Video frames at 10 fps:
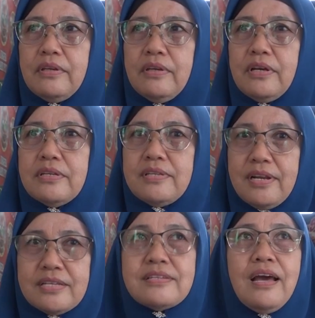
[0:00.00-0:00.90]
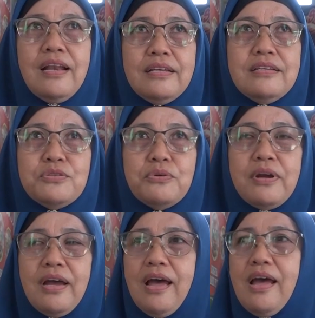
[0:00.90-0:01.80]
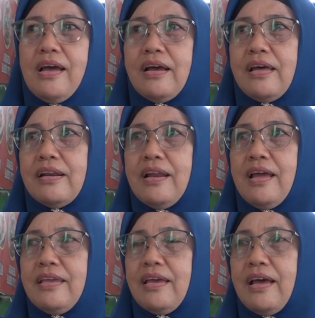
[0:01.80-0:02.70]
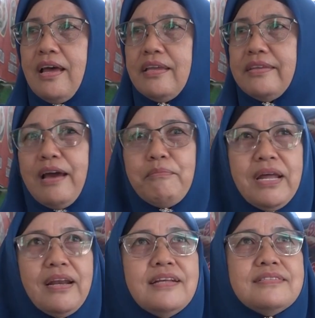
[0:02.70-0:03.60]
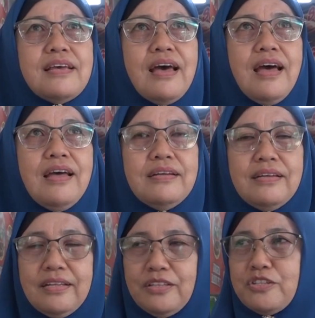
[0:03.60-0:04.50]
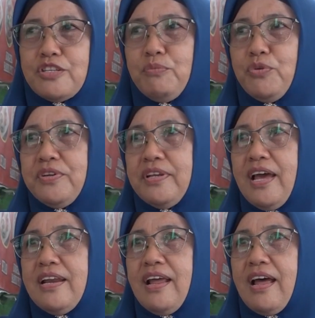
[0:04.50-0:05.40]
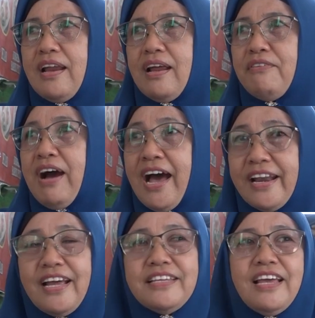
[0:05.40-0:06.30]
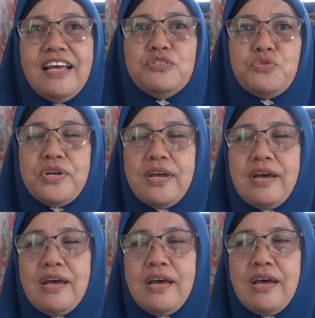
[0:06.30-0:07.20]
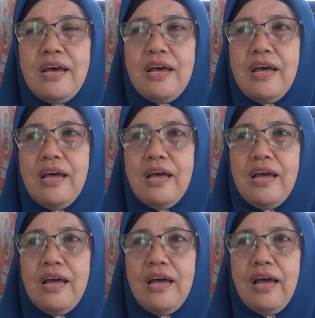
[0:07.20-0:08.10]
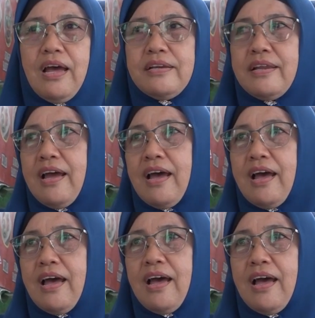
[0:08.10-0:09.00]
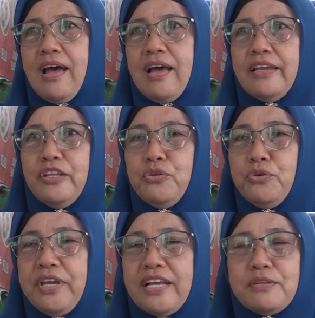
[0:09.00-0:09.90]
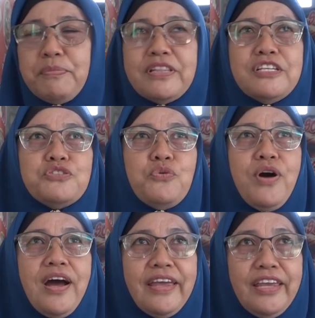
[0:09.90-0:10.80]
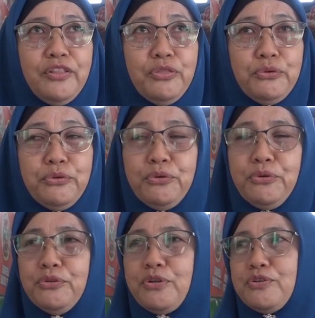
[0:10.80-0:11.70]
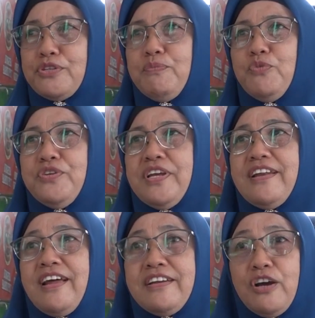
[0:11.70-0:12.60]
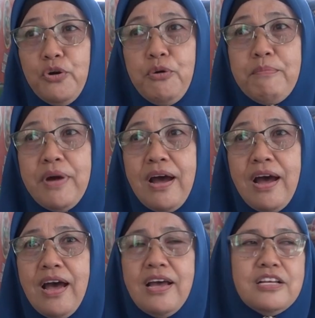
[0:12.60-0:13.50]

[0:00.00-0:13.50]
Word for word: Ya senang sekali suka karena ya nyaman aja. Terus kemudian eh, wahananya juga ada itu yang seperti sungai itu, terus kemudian ada ombak.